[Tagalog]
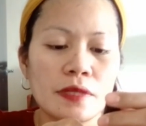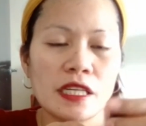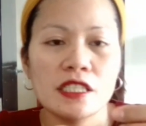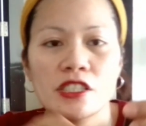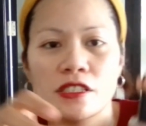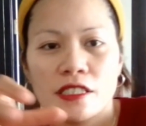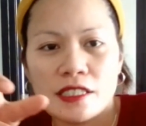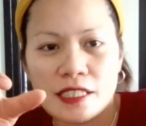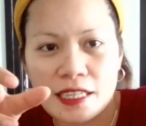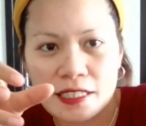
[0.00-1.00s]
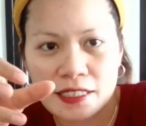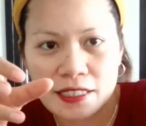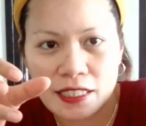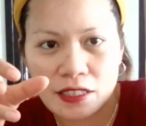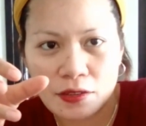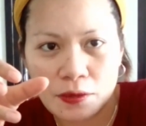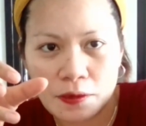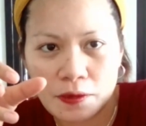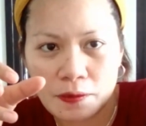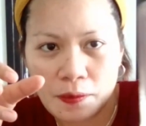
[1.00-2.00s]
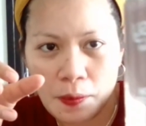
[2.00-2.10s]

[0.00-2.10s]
beige. Yan, ito.